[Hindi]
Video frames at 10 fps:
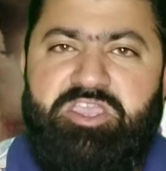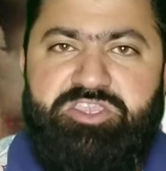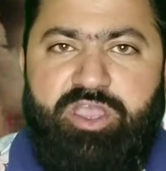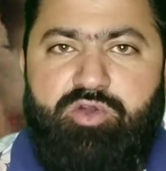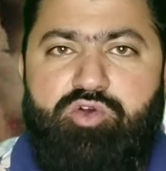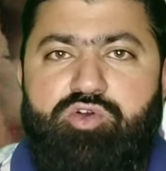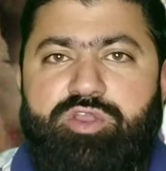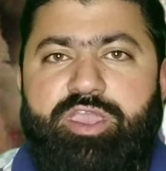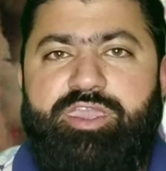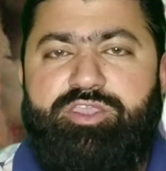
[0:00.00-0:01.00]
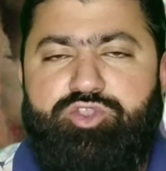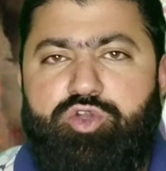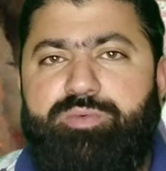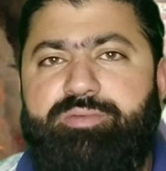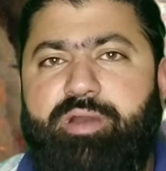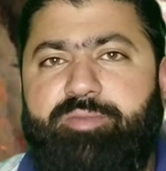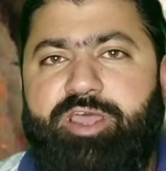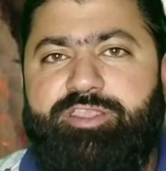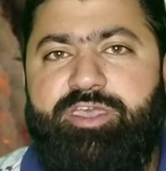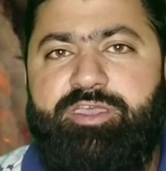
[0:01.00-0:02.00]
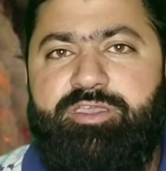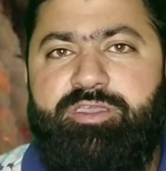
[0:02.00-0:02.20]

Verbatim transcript: या हो गए जो भी मामला था